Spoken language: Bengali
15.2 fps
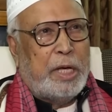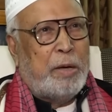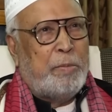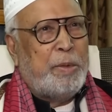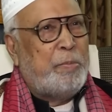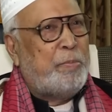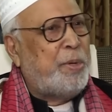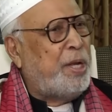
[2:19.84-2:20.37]

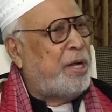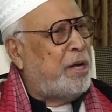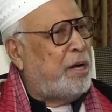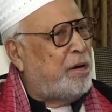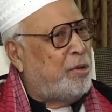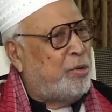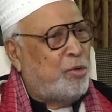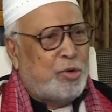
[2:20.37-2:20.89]
আমি
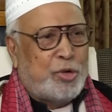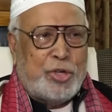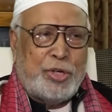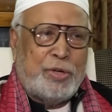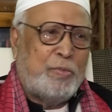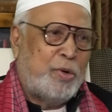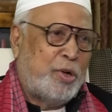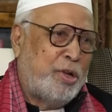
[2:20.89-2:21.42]
বিরাট দোষ
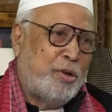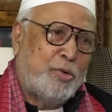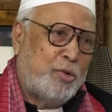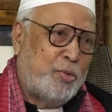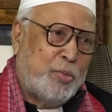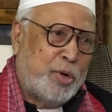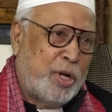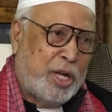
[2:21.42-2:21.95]
মনে
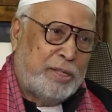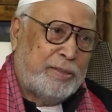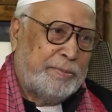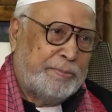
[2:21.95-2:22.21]
করব না